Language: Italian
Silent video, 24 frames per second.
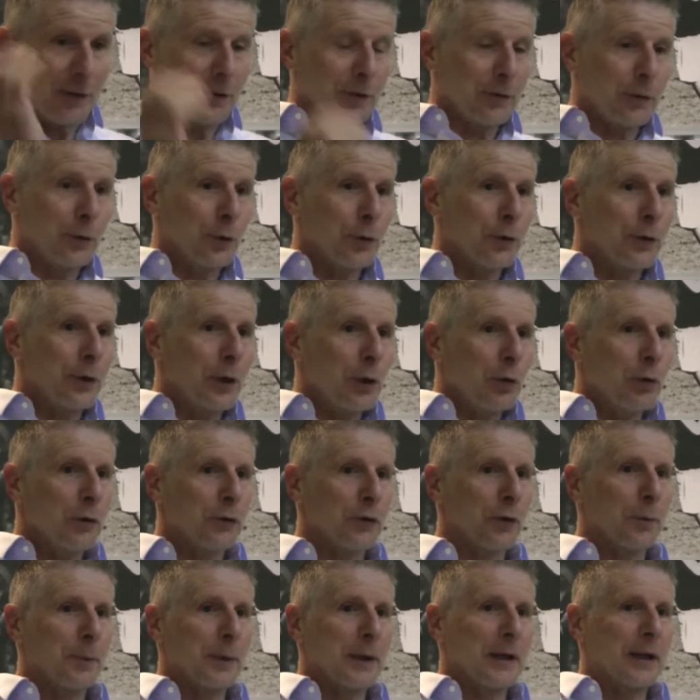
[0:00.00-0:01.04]
Sono
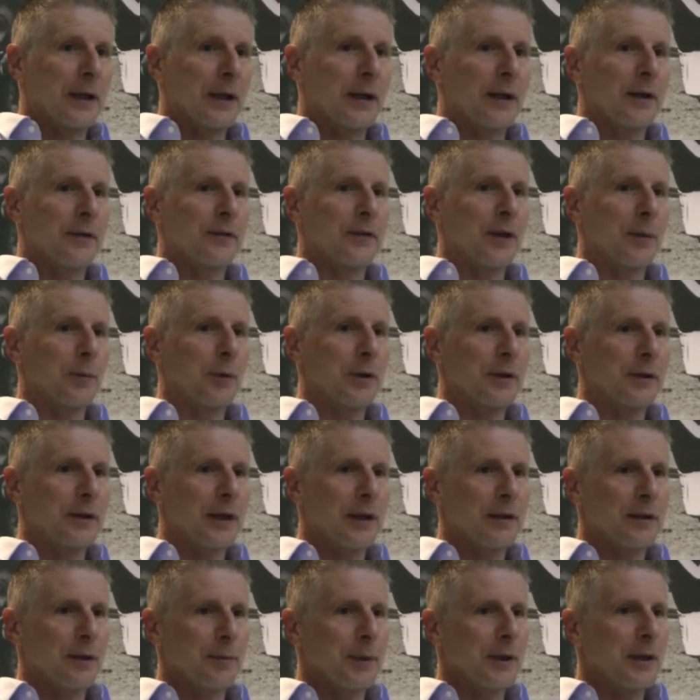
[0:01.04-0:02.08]
deluso perché siamo
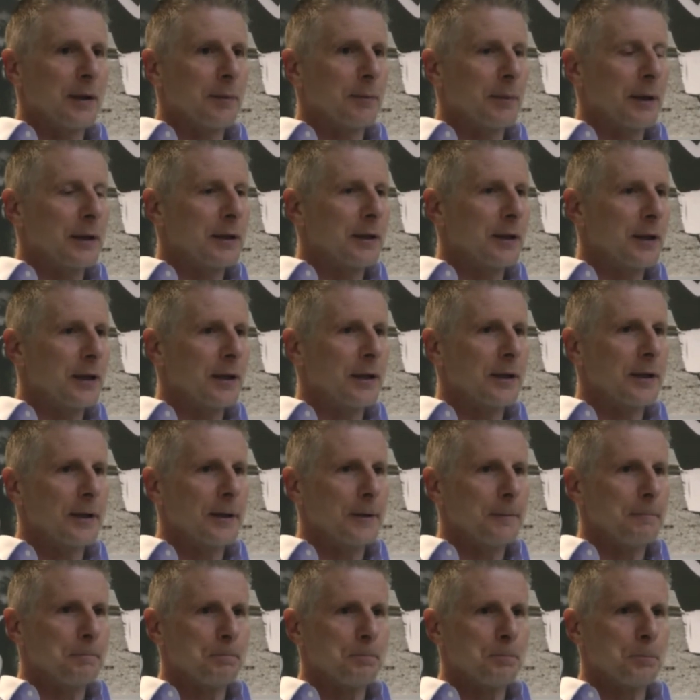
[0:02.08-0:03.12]
entrati bene in materia,